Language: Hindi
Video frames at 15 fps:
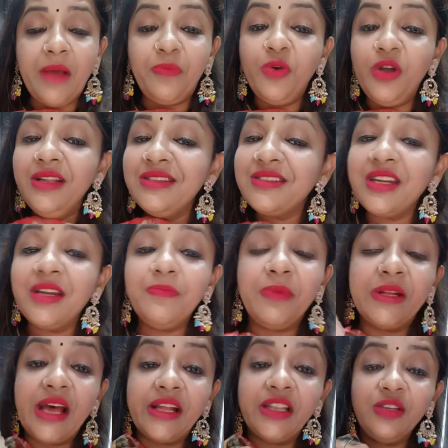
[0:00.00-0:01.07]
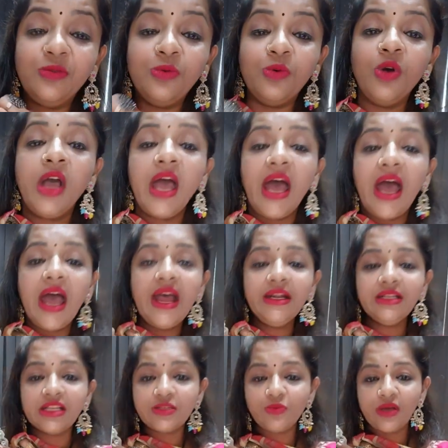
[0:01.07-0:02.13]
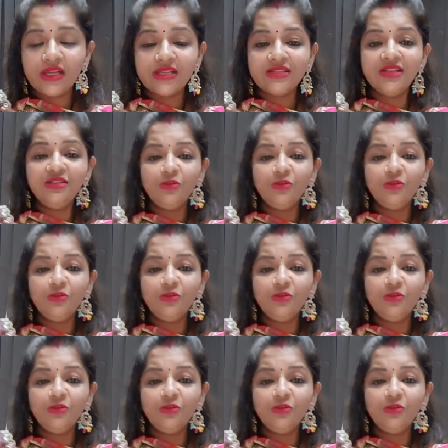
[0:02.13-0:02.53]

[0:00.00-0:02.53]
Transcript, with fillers: आपको इंस्टेंट बताती हूँ एंड दिस वन इज द